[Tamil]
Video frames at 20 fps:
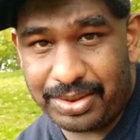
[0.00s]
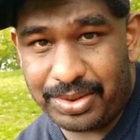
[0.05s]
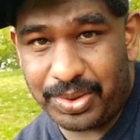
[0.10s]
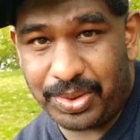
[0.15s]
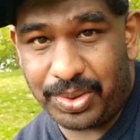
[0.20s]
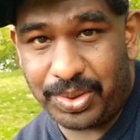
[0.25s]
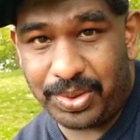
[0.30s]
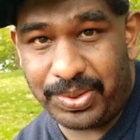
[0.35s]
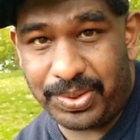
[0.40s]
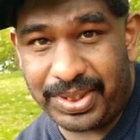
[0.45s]

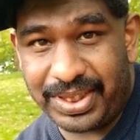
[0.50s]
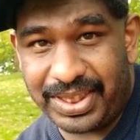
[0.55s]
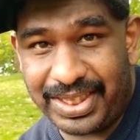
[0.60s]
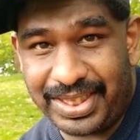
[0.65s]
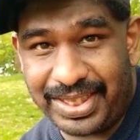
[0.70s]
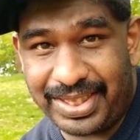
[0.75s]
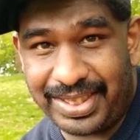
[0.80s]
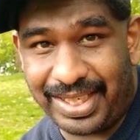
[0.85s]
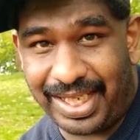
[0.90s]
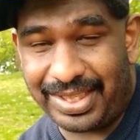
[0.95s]
ஸோ வந்து
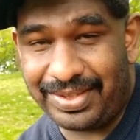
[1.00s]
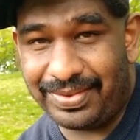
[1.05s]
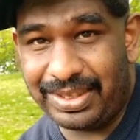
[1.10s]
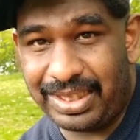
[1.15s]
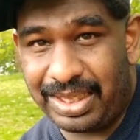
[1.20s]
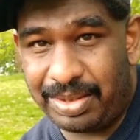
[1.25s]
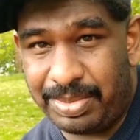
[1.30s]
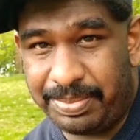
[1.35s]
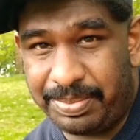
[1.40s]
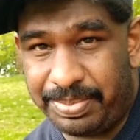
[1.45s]
அது
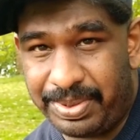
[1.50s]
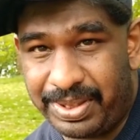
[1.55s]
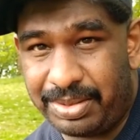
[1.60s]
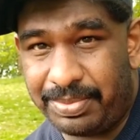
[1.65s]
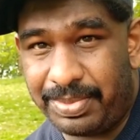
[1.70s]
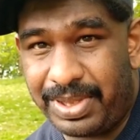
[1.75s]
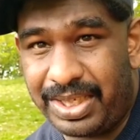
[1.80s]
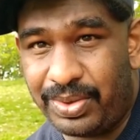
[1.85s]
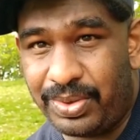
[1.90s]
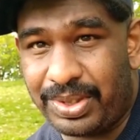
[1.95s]
வந்து நம்ம இப்போ
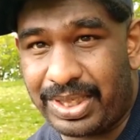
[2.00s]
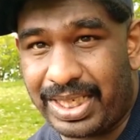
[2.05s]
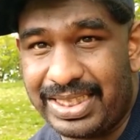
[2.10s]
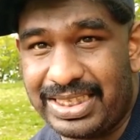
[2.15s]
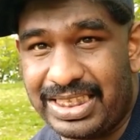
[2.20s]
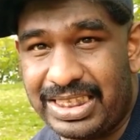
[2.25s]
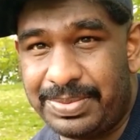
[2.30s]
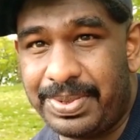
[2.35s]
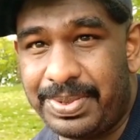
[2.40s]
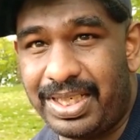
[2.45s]
இந்த மாதிரி ஒரு
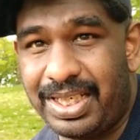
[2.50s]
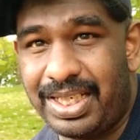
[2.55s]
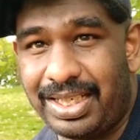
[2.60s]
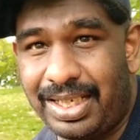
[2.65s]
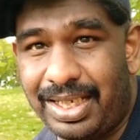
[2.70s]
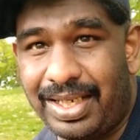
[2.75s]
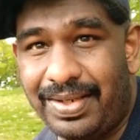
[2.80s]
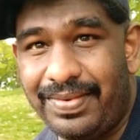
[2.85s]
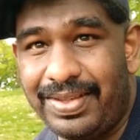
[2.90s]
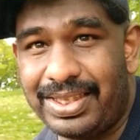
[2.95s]
க்ரைசிஸ் பீரியடில்
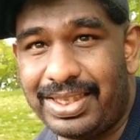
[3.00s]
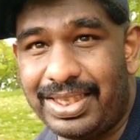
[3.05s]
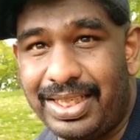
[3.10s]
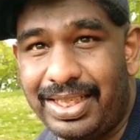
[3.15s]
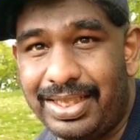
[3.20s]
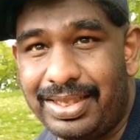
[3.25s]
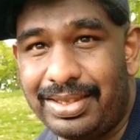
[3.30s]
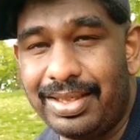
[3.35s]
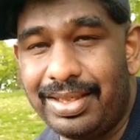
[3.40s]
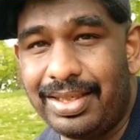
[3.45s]
நல்லாவே
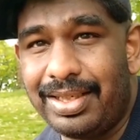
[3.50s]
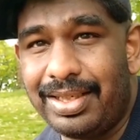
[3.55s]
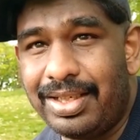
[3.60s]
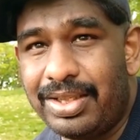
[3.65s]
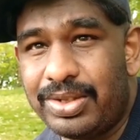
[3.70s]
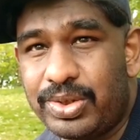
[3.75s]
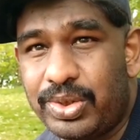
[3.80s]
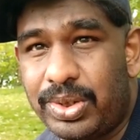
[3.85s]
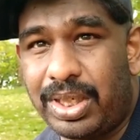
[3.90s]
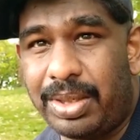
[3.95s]
தெரியுது
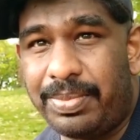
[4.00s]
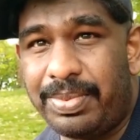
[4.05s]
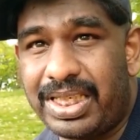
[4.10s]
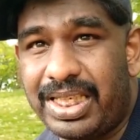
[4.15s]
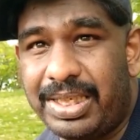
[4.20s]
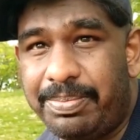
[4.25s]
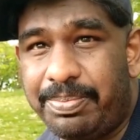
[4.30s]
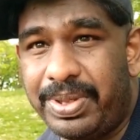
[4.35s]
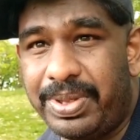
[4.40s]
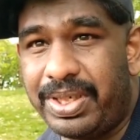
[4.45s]
ஸோ
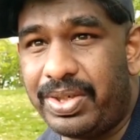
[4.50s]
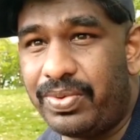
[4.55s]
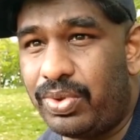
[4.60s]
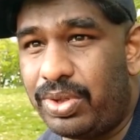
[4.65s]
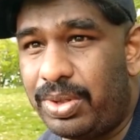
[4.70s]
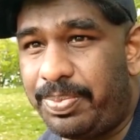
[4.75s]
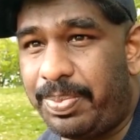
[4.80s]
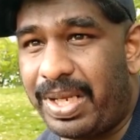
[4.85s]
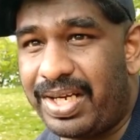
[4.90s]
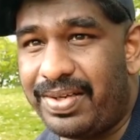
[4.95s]
நமக்கு இப்போ
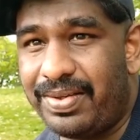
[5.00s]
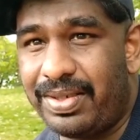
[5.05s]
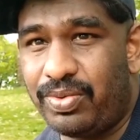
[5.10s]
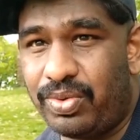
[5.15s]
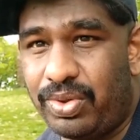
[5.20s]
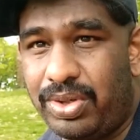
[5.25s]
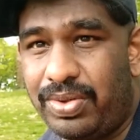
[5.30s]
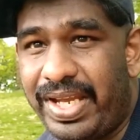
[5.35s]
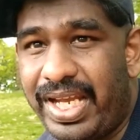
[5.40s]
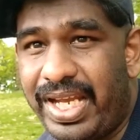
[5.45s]
இவ்வளோ பரவி
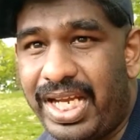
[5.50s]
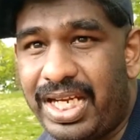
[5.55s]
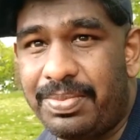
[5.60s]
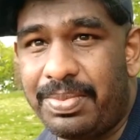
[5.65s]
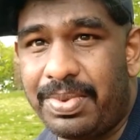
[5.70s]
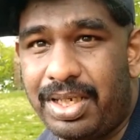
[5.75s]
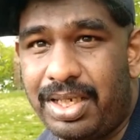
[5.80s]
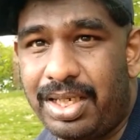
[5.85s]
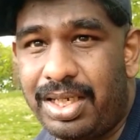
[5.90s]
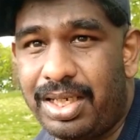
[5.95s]
இவ்வளோ
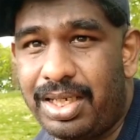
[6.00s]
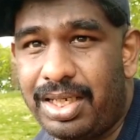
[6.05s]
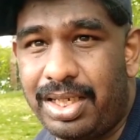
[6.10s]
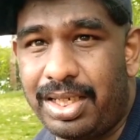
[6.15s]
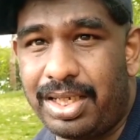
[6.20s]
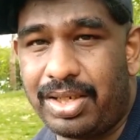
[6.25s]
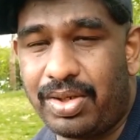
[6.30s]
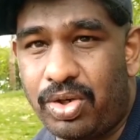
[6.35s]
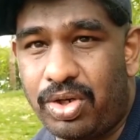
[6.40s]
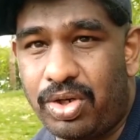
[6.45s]

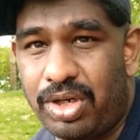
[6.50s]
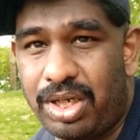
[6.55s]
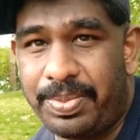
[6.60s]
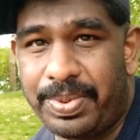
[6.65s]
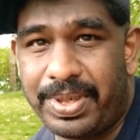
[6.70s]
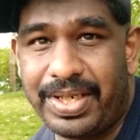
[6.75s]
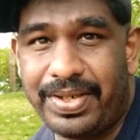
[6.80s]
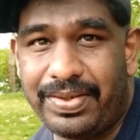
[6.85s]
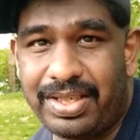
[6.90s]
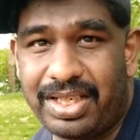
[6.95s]
வேகமாக கொரோனா
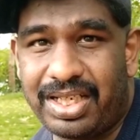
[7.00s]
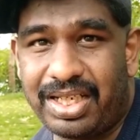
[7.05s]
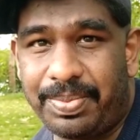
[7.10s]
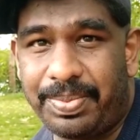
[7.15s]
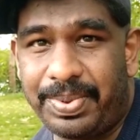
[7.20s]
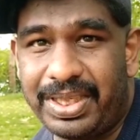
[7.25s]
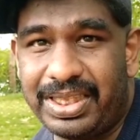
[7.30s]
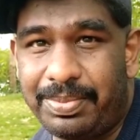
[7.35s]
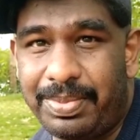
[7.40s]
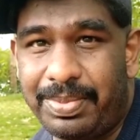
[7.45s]
பரவிட்டுருக்கு
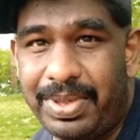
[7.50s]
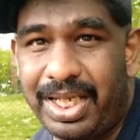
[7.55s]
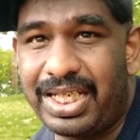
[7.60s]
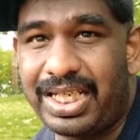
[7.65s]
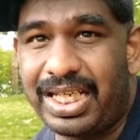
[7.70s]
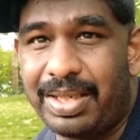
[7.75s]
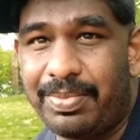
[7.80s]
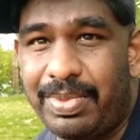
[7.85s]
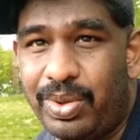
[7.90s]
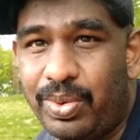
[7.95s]
அப்போ இந்த மாதிரி
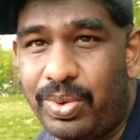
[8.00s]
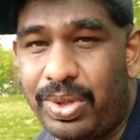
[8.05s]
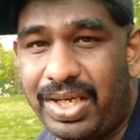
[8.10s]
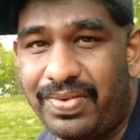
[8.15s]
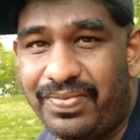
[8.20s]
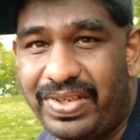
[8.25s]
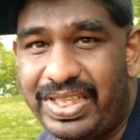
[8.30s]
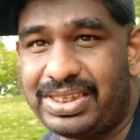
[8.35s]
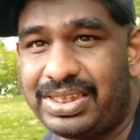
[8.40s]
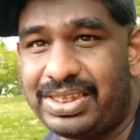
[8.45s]
டைமில் ஒரு
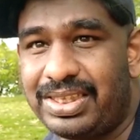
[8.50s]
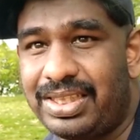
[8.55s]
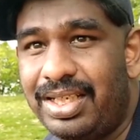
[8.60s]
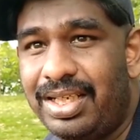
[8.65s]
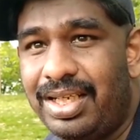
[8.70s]
அட்வைஸ்